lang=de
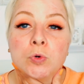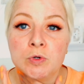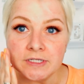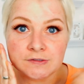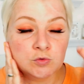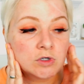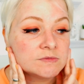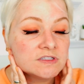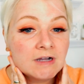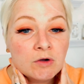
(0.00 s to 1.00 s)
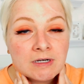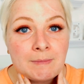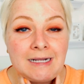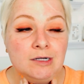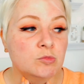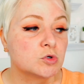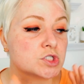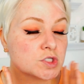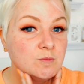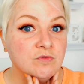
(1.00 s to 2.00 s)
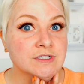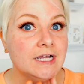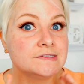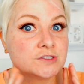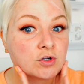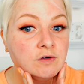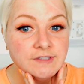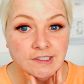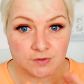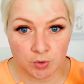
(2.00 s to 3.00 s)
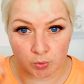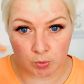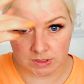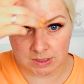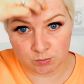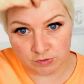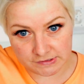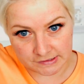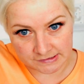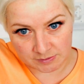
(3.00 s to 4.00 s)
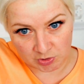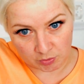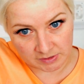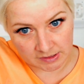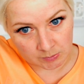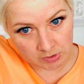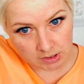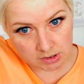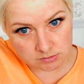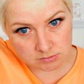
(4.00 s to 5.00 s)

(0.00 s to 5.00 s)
Und hinzu kommt sie bei irgendwann im Angebot von 30 Euro auf 6 Euro. Da musste ich sie mir doch mitnehmen, oder?